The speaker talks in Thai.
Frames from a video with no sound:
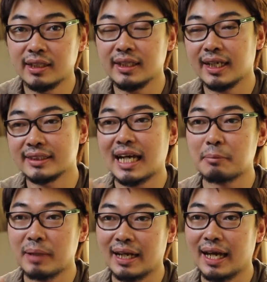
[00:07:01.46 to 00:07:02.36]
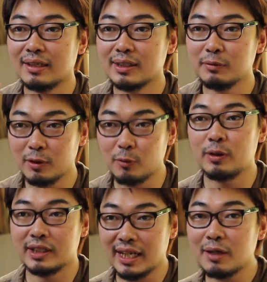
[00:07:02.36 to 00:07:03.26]
เยอะอย่างอาจารย์มหาลัยก็คิดว่าโอ้ควร
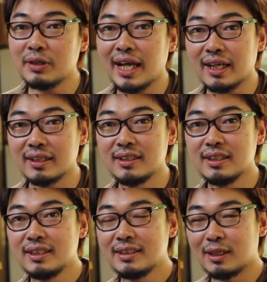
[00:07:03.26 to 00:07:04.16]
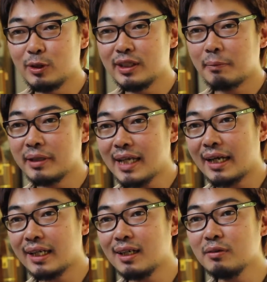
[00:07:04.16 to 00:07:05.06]
จะได้เท่านี้อย่างคนเก็บขยะ
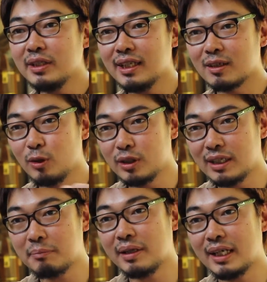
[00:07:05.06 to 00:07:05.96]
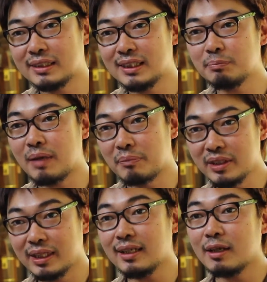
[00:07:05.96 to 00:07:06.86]
ได้เท่านี้อย่างคนทำอาชีพแบบ
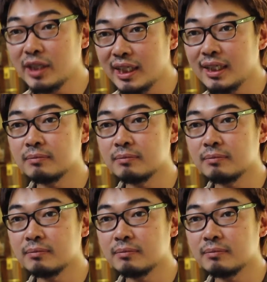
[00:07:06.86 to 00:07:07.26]
นึงได้เท่านี้